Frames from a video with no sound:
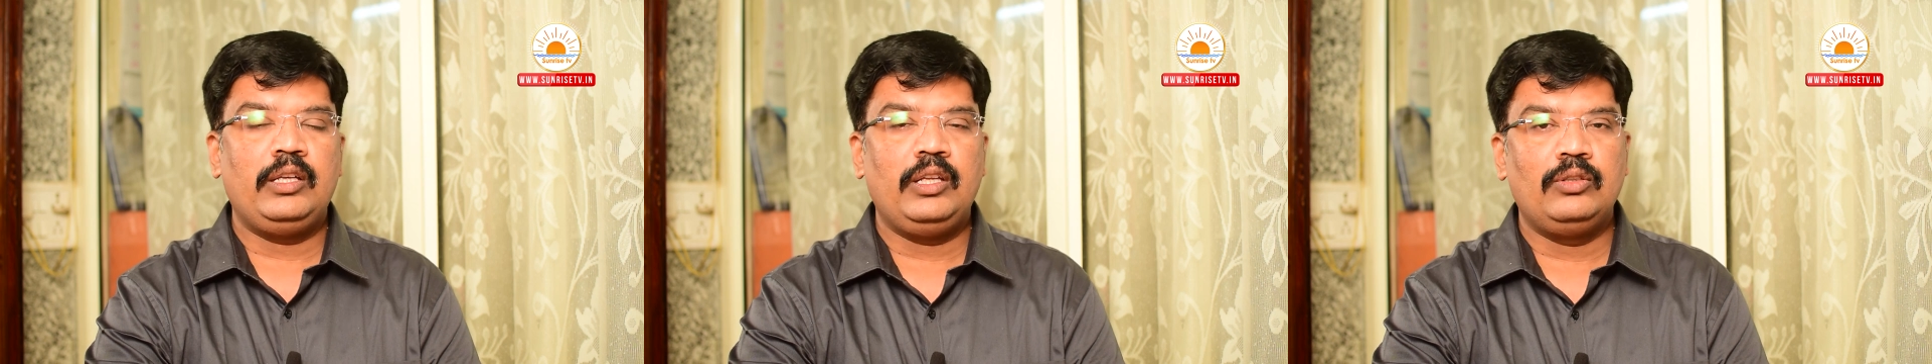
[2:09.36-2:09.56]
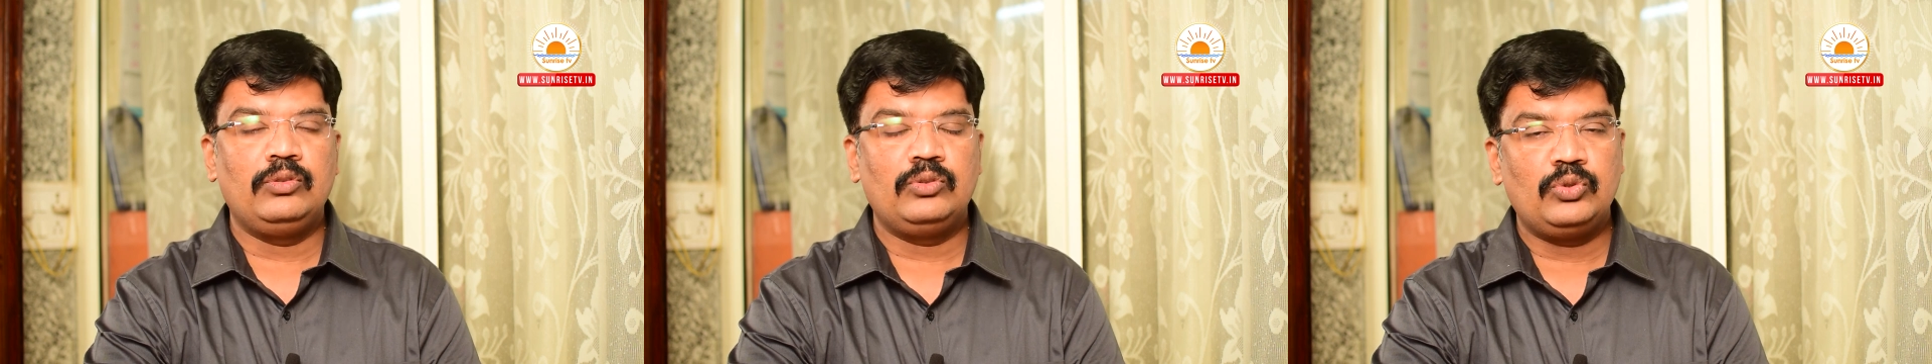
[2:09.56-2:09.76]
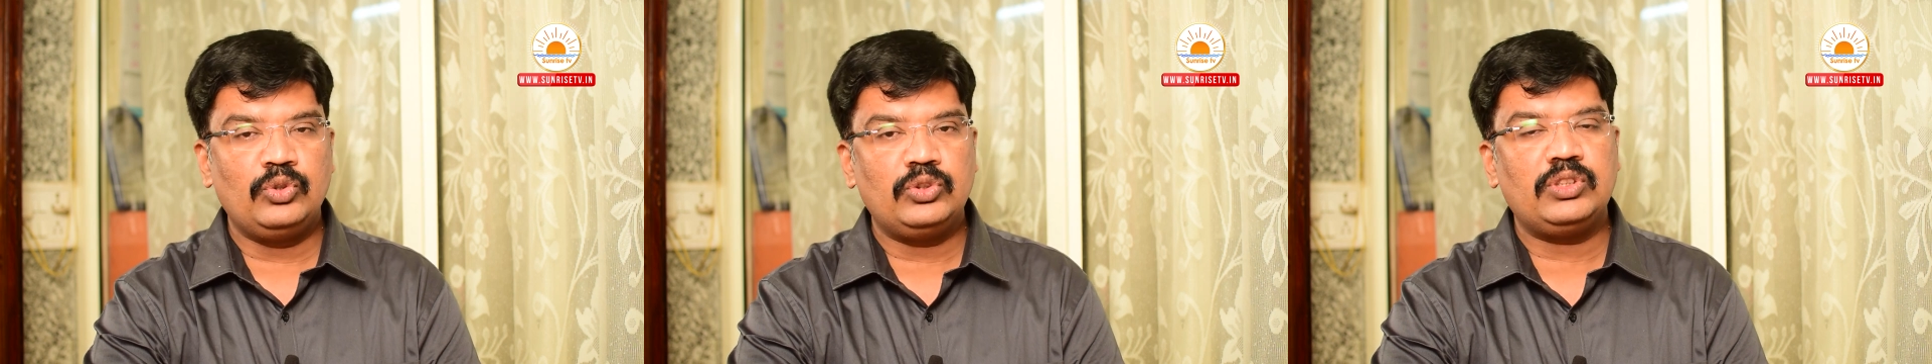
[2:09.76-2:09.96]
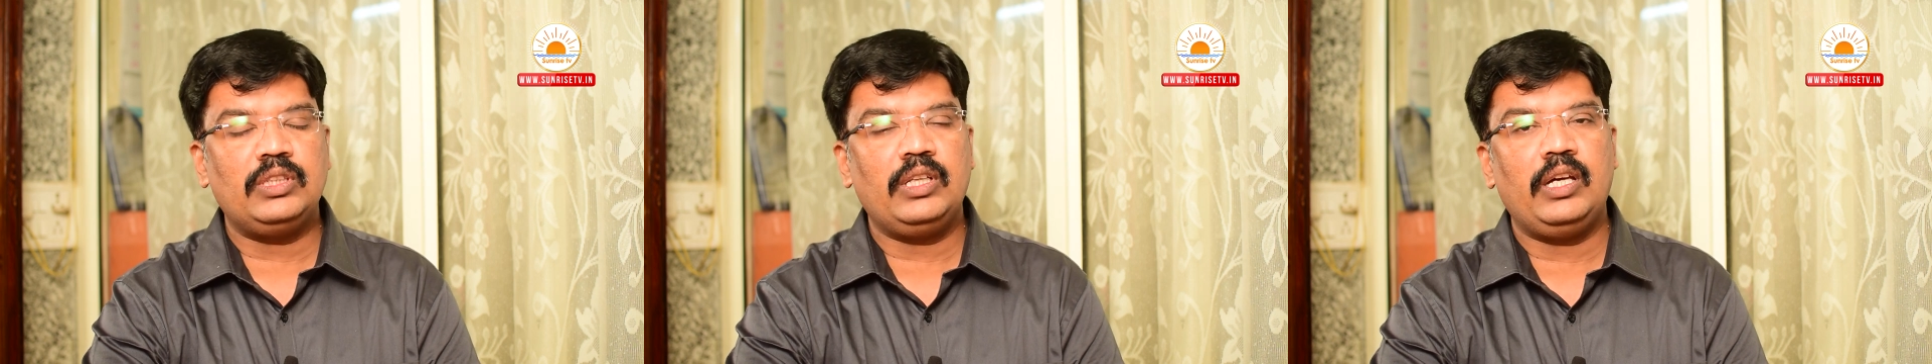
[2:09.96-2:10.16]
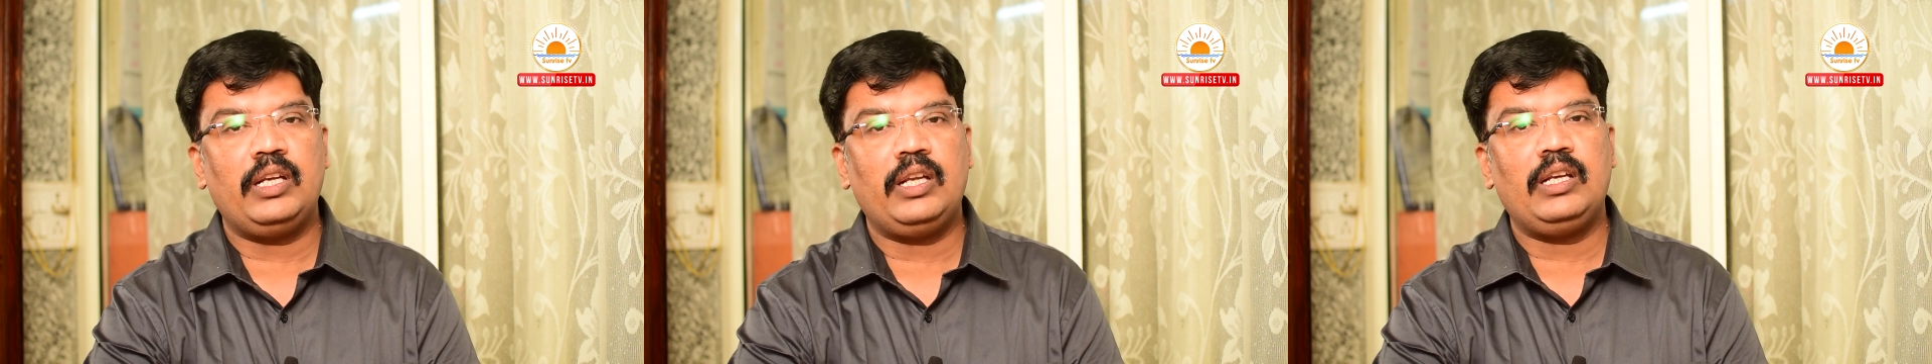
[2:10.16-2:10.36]
నేను
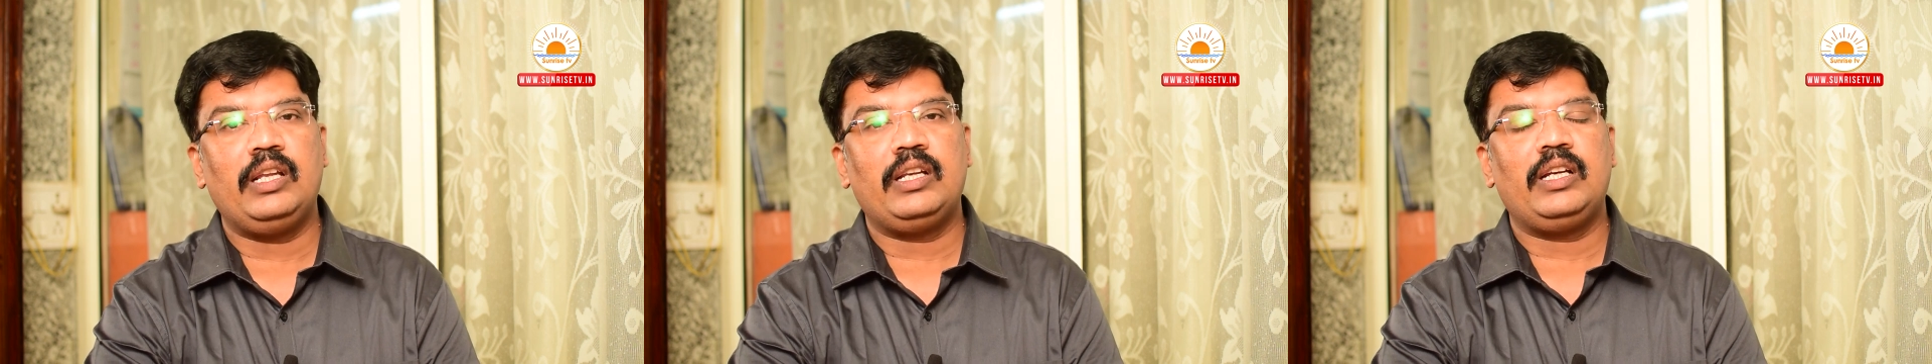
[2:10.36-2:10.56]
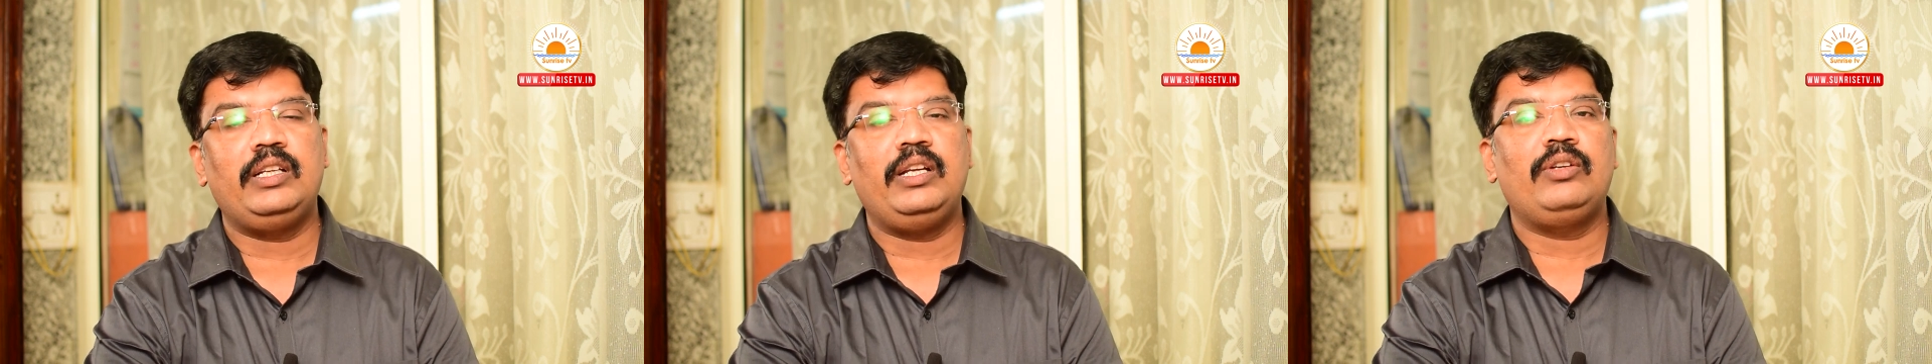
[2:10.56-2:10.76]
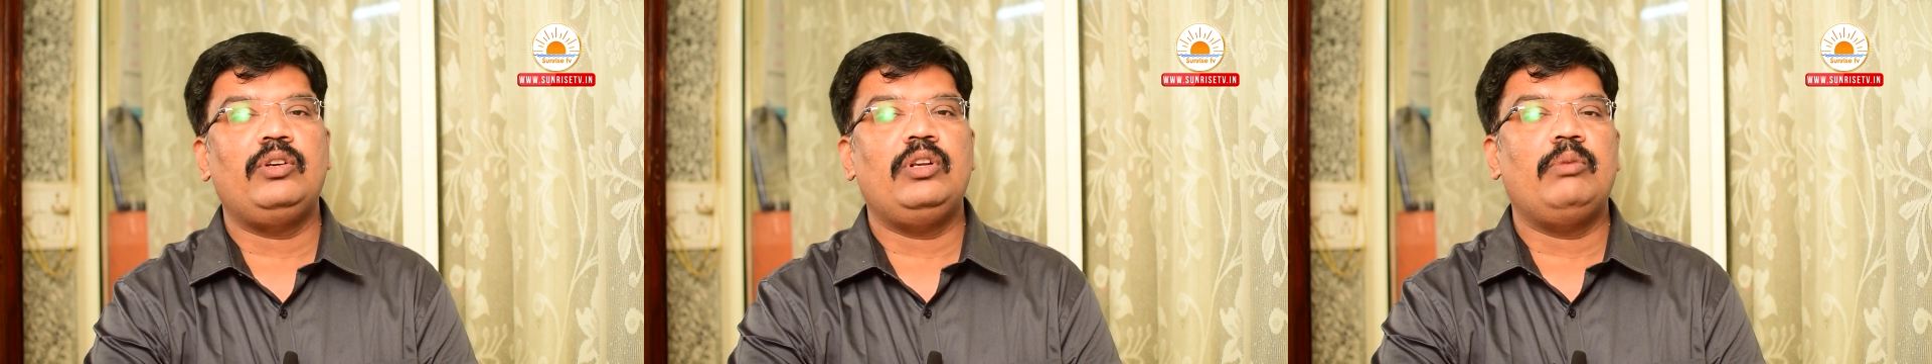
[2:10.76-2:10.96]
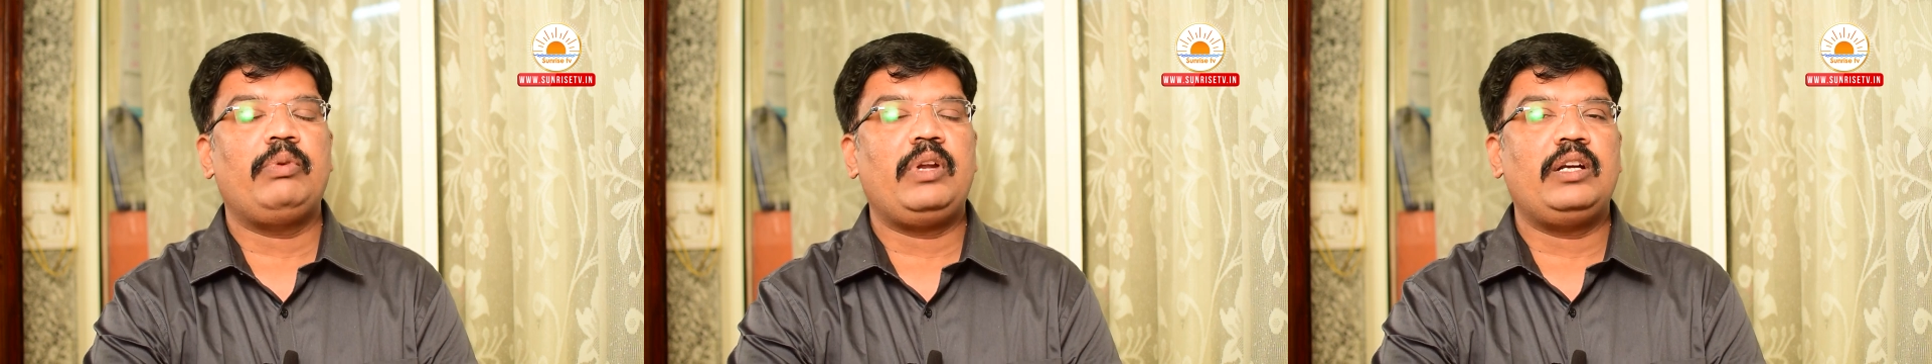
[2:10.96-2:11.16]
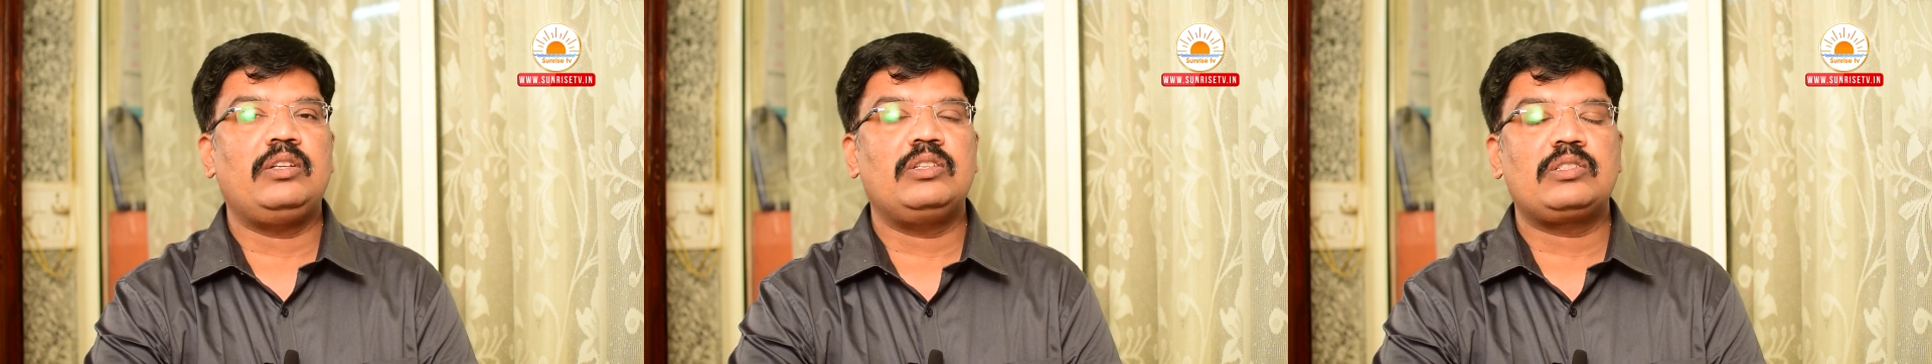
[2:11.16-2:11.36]
చూస్తున్న రెగ్యులర్గా డే టు డే
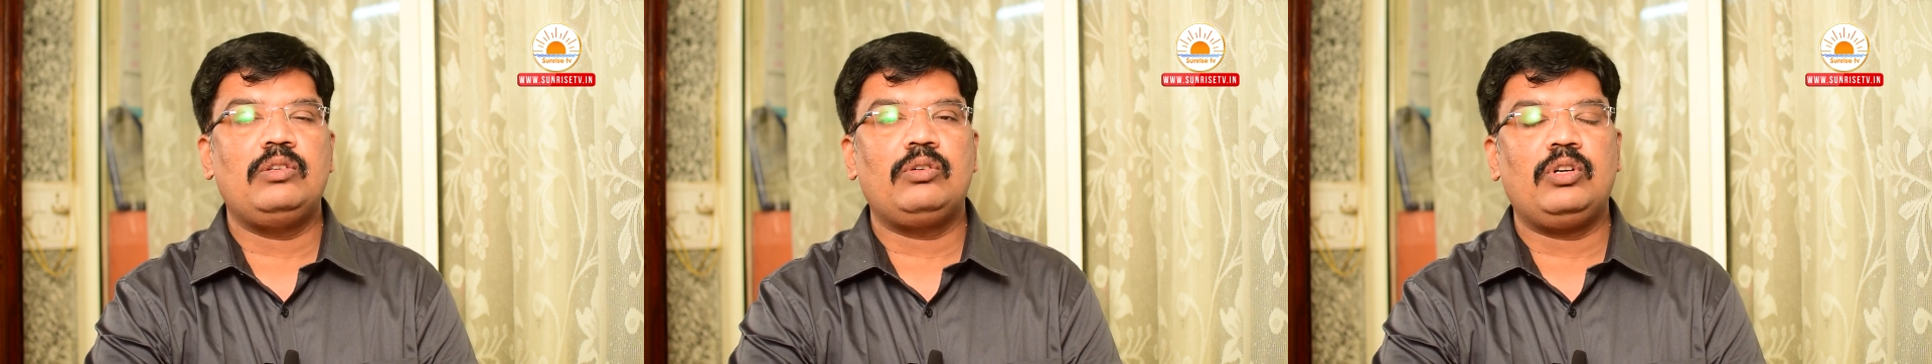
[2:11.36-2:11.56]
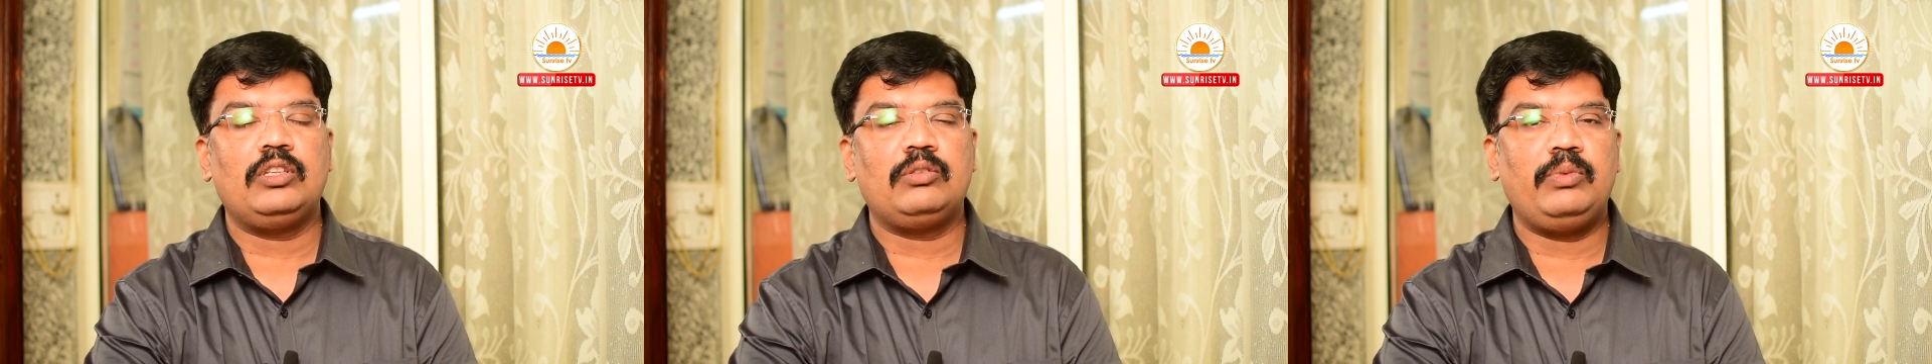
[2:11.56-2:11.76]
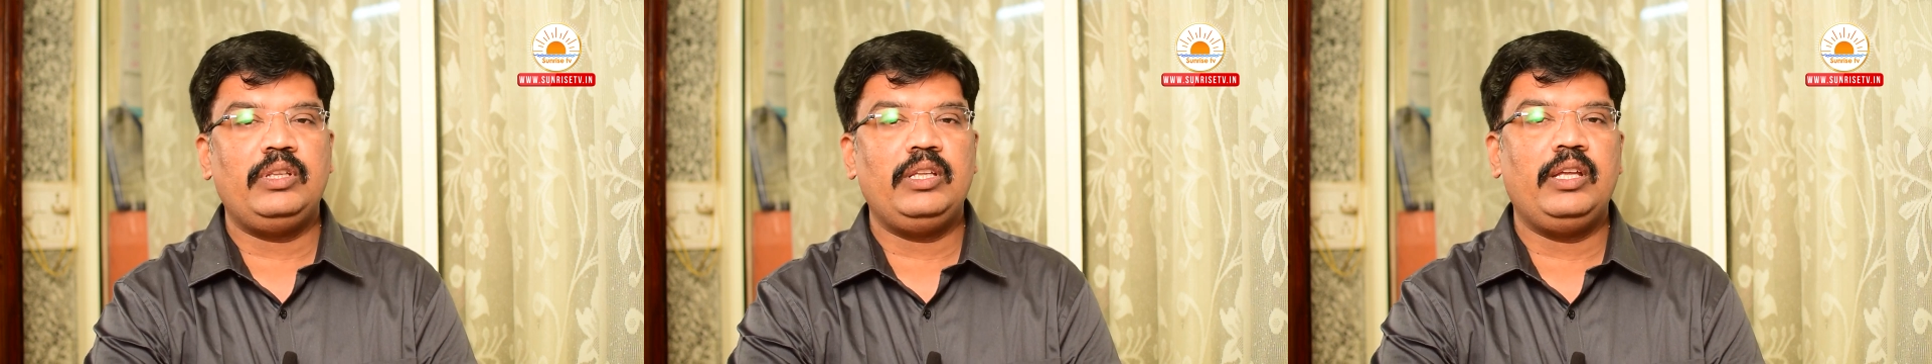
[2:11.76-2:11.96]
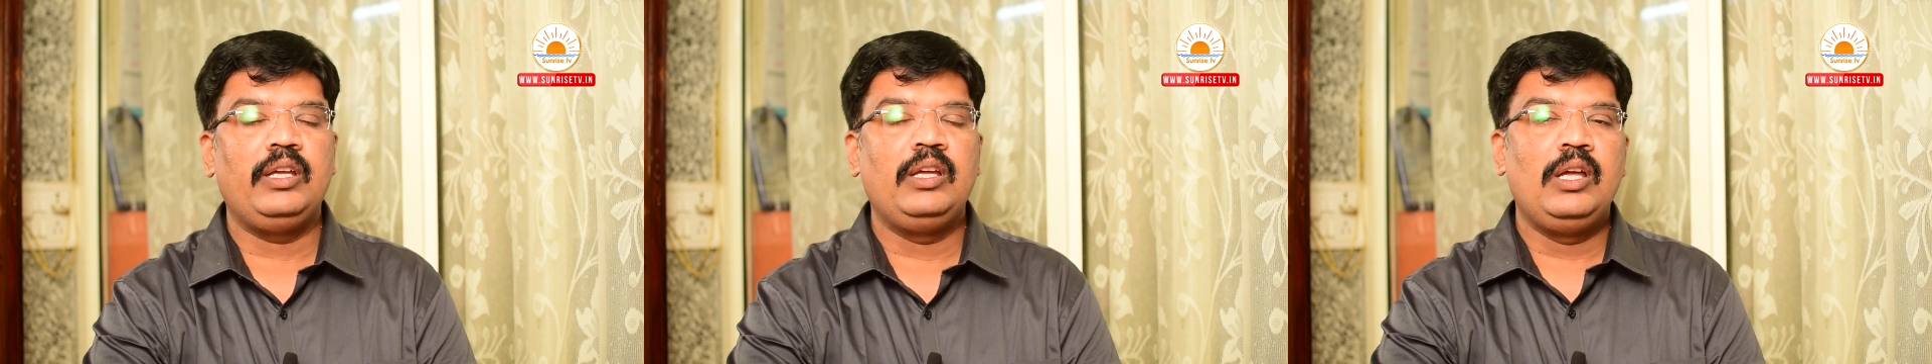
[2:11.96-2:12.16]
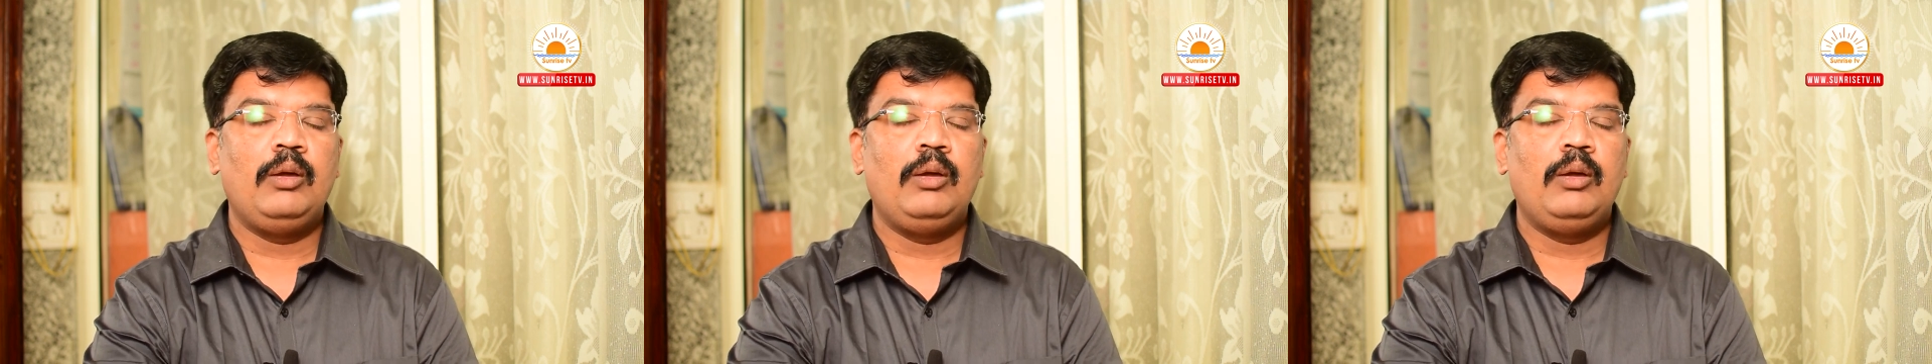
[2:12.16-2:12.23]
ప్రాక్టీస్లో కొంతమంది